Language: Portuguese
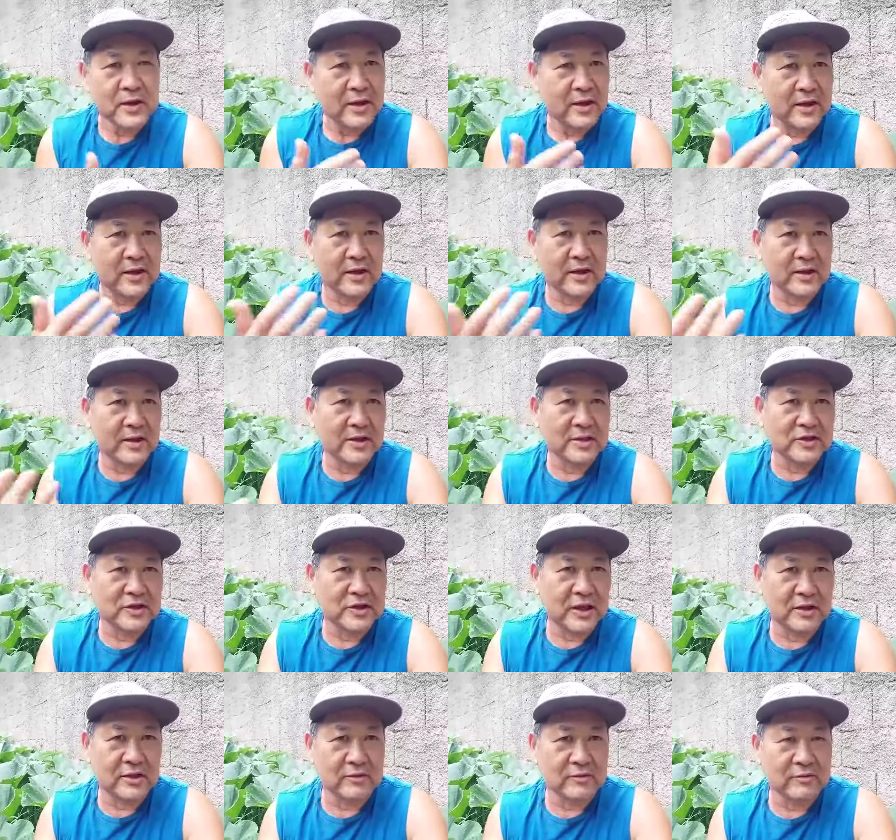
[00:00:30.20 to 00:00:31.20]
é,
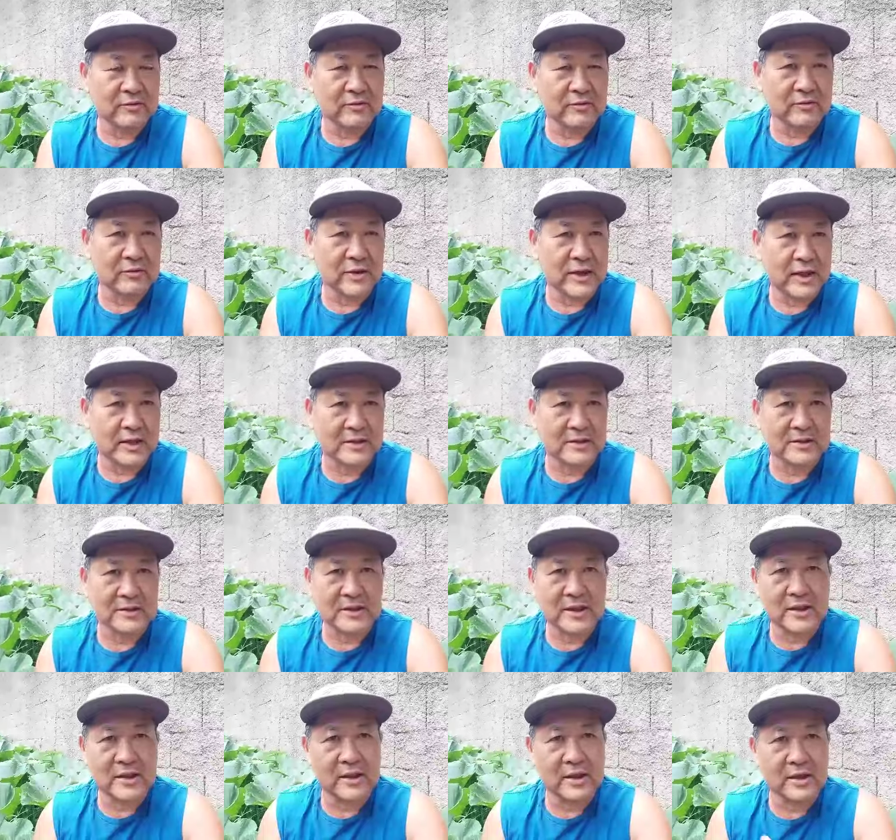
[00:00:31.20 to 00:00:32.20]
recheada com carne
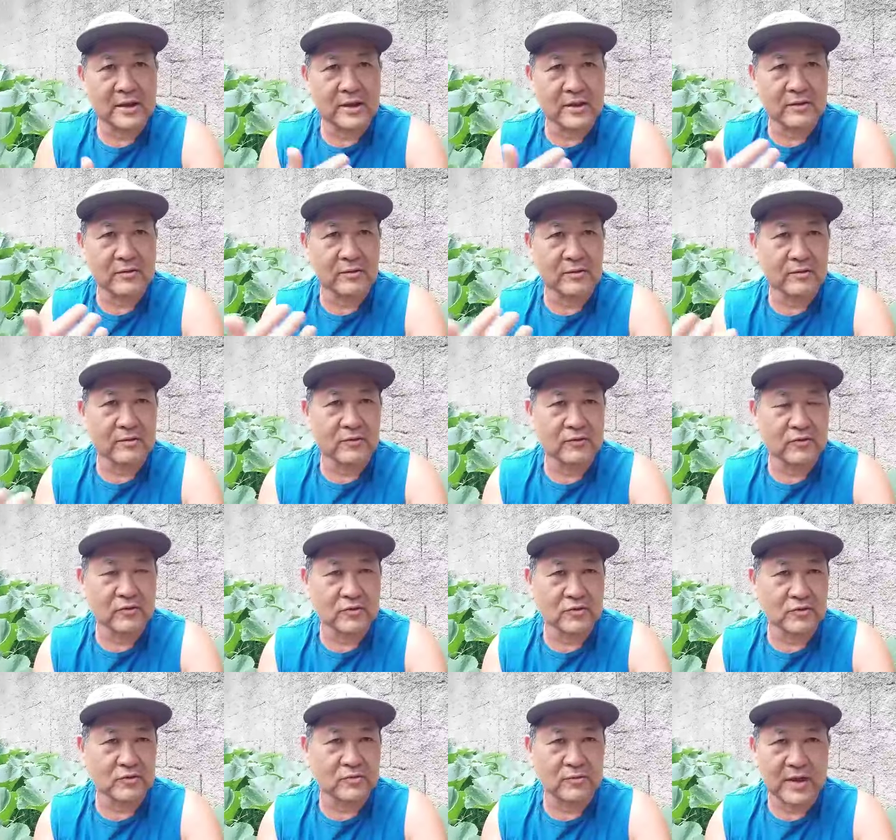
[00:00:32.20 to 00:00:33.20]
seca, com
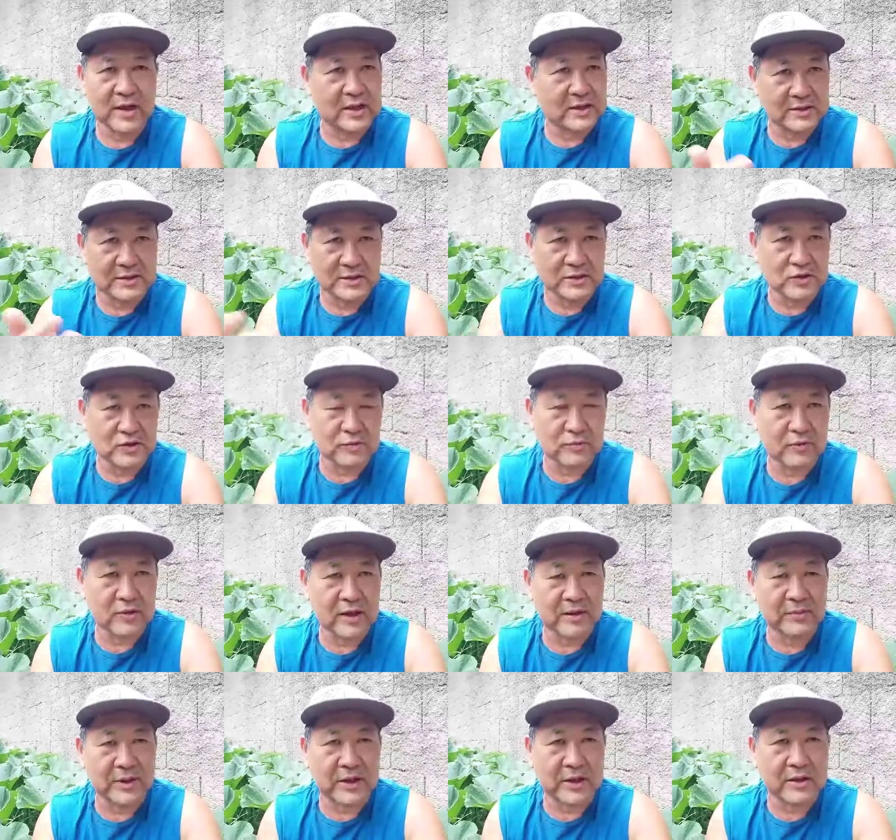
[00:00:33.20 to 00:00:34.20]
frutos do mar, assim, tipo
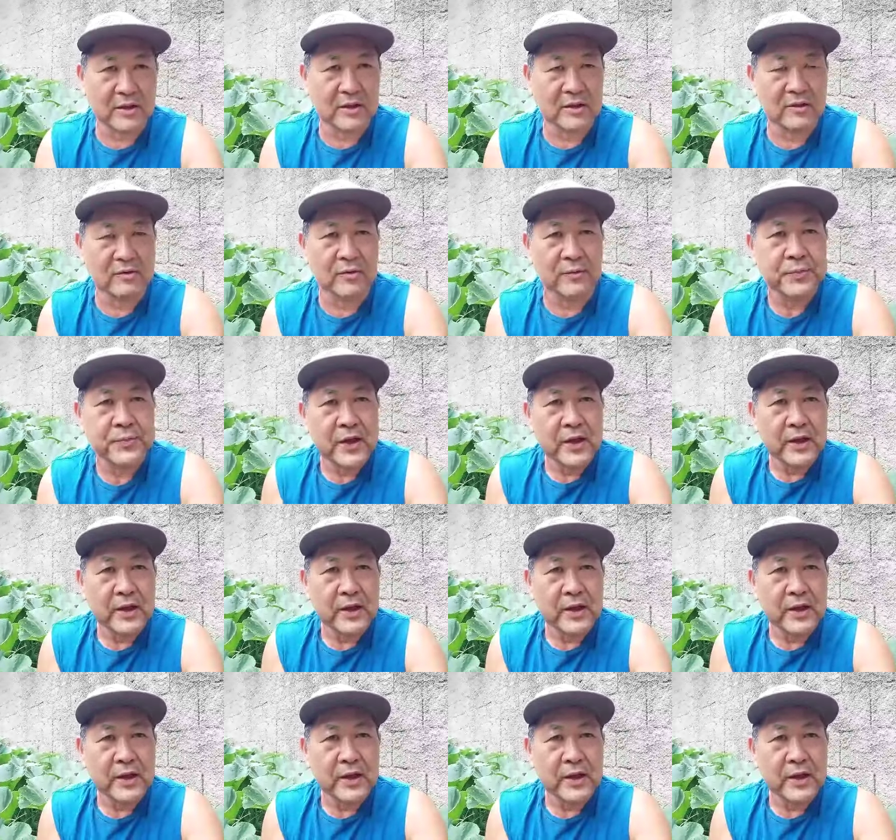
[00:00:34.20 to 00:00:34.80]
camarão.